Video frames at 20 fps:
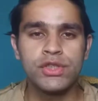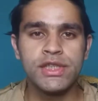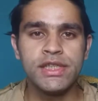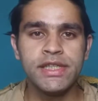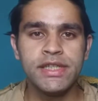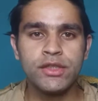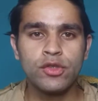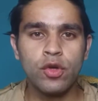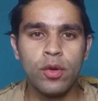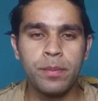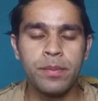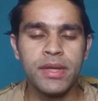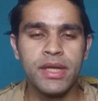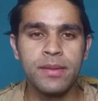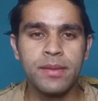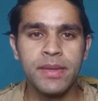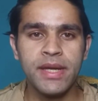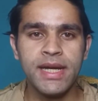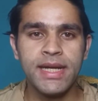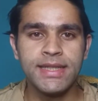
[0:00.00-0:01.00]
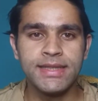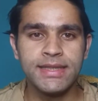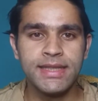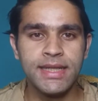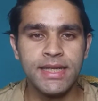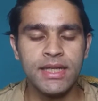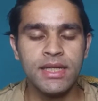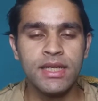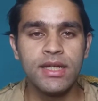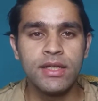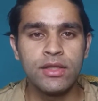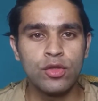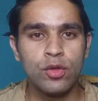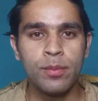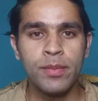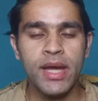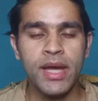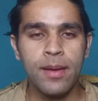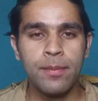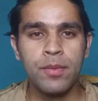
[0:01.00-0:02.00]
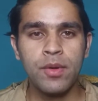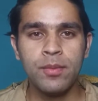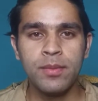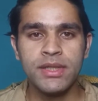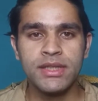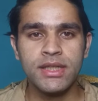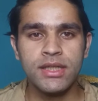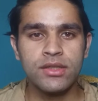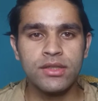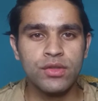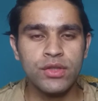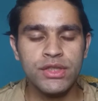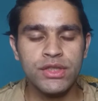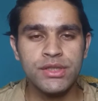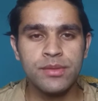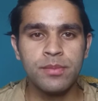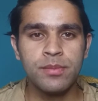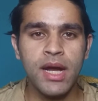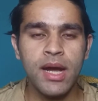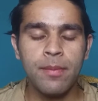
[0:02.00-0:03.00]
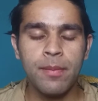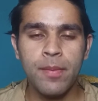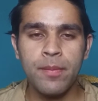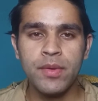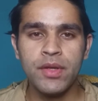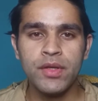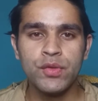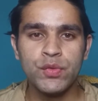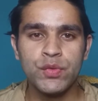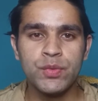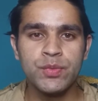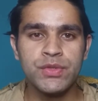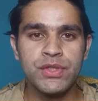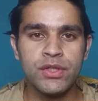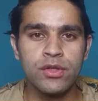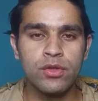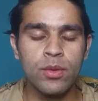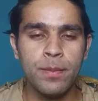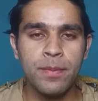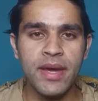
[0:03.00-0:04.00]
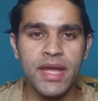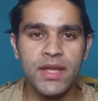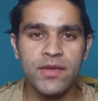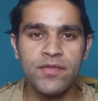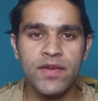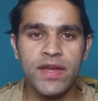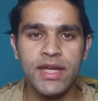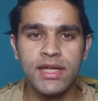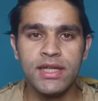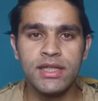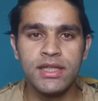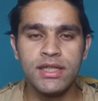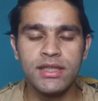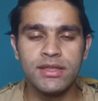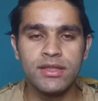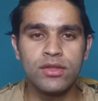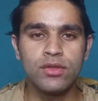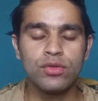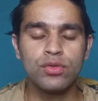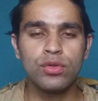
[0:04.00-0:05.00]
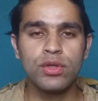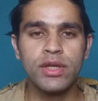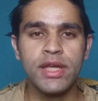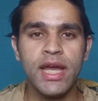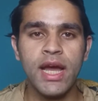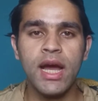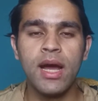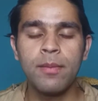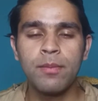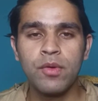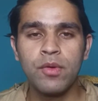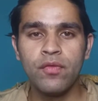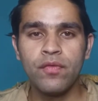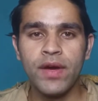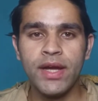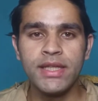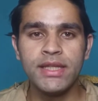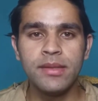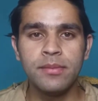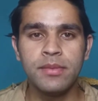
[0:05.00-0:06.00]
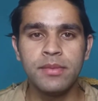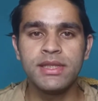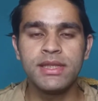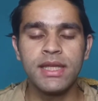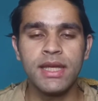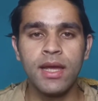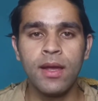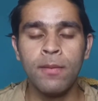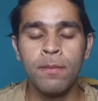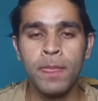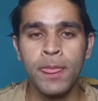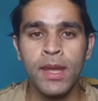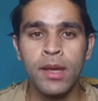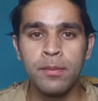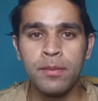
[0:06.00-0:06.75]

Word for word: तो चलिए टॉपिक पे आते हैं तो मैं आपको बताता हूँ कि जब आप अपने यूट्यूब चैनल को वेरीफाई कर लेते हो तो क्या आपको फ़ायदे मिलते हैं